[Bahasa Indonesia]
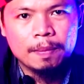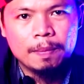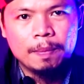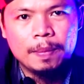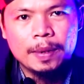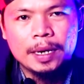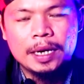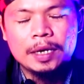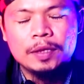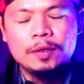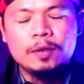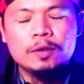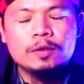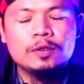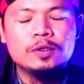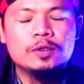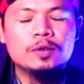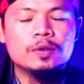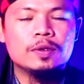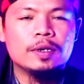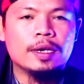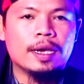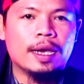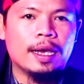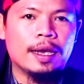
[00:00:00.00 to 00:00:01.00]
Begitu
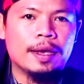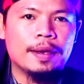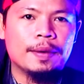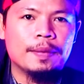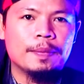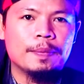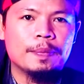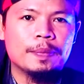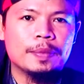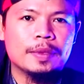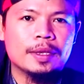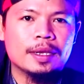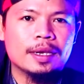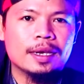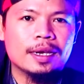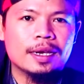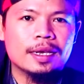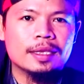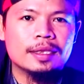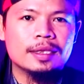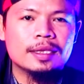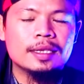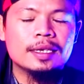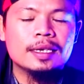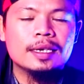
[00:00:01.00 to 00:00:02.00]
juga
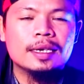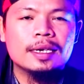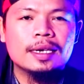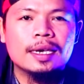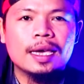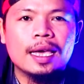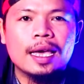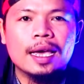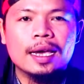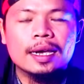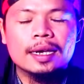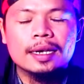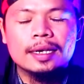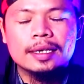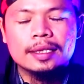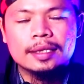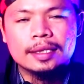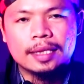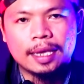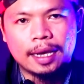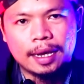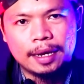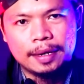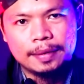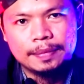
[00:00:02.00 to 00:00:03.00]
ketika
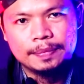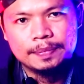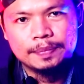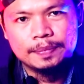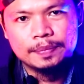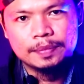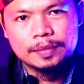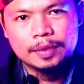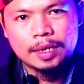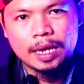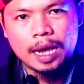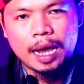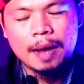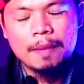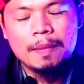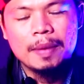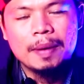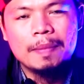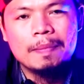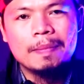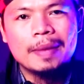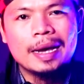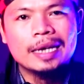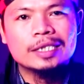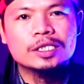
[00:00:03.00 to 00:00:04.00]
kita
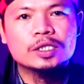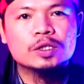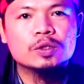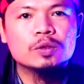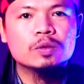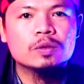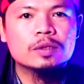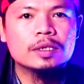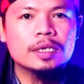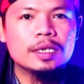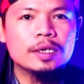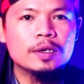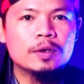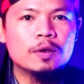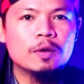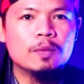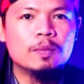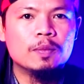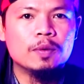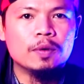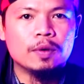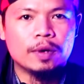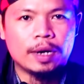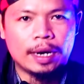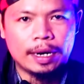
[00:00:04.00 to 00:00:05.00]
memasuki
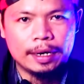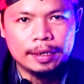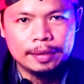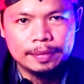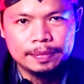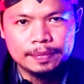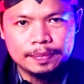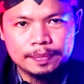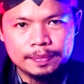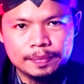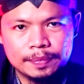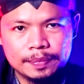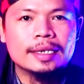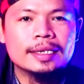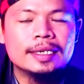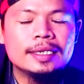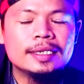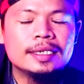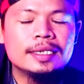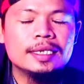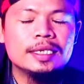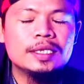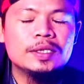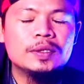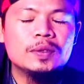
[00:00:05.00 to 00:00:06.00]
kuburan, di
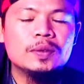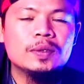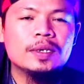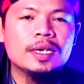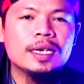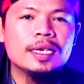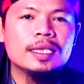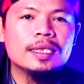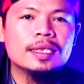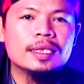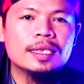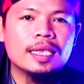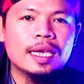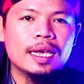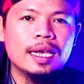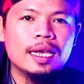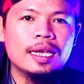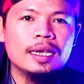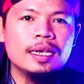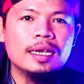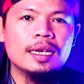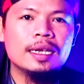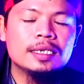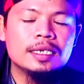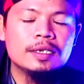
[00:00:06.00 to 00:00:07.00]
situ
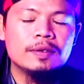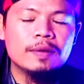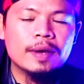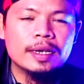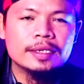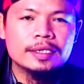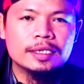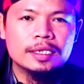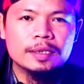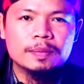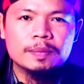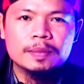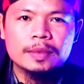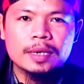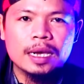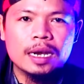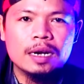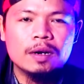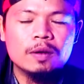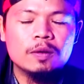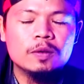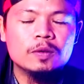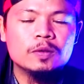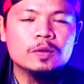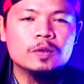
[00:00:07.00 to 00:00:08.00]
kita
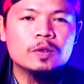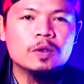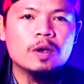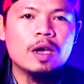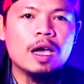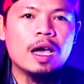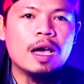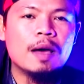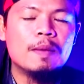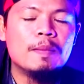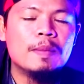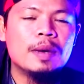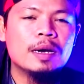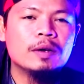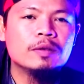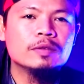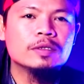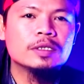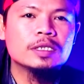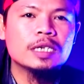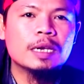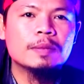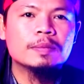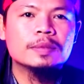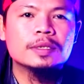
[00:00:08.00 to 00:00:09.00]
diwajibkan untuk
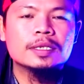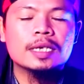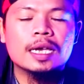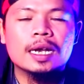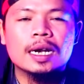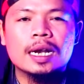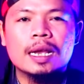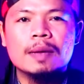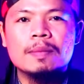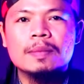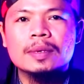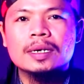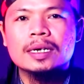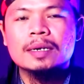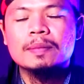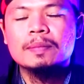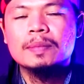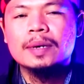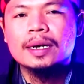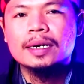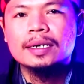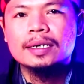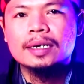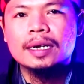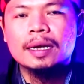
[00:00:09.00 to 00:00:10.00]
mengucap salam
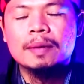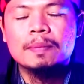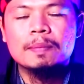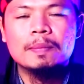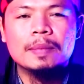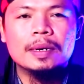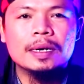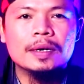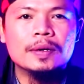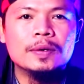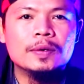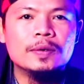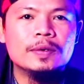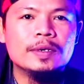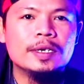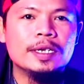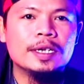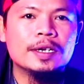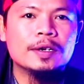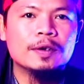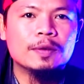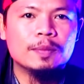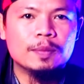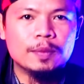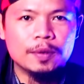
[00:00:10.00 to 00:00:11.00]
kepada
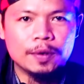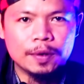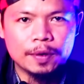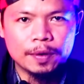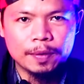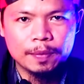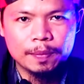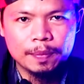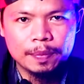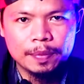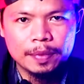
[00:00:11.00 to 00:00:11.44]
penghuni kubur.